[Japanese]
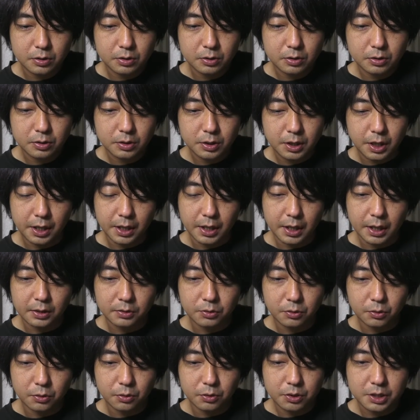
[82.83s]
ね、あ
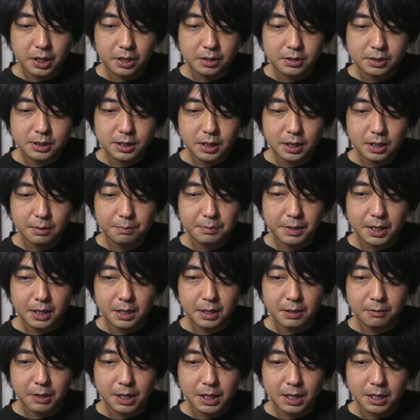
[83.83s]
のお客
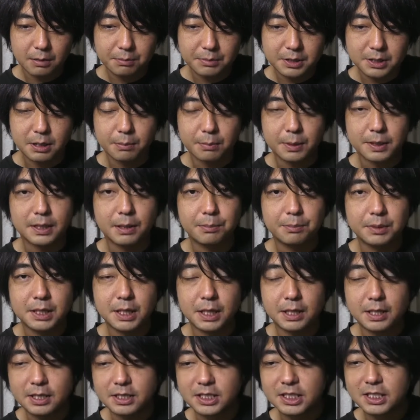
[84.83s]
様は神様だみ
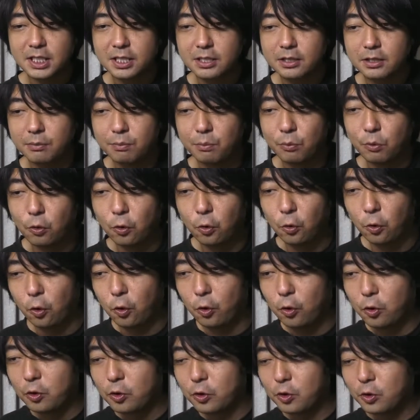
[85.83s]
たいな時代って
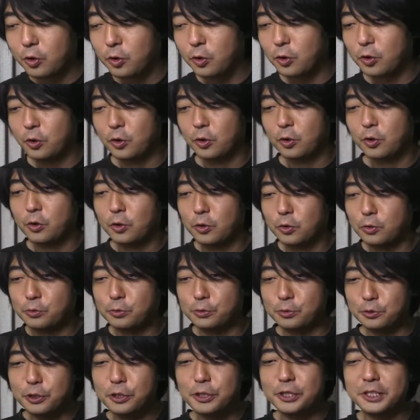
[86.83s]
もう
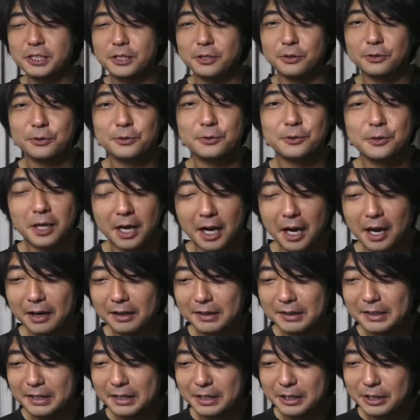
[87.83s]
古いというか、
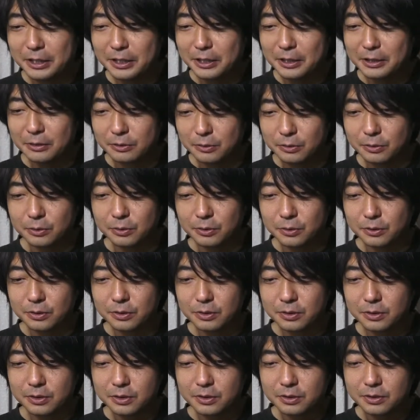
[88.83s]
うん、
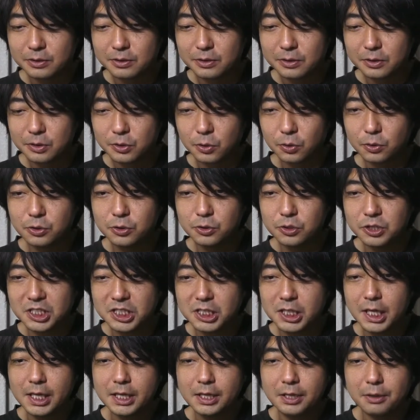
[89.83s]
そういう
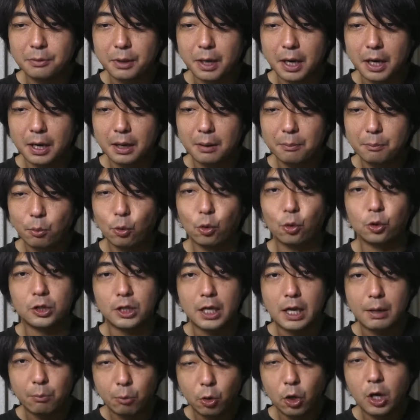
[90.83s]
時代ではもう
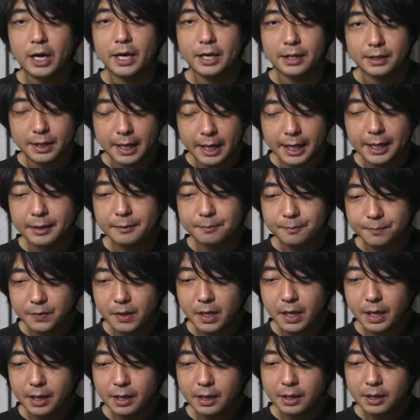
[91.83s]
な、もはやない。
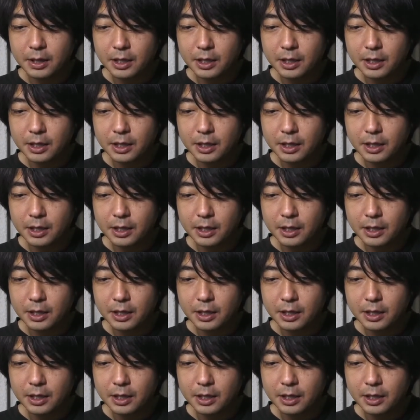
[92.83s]
で、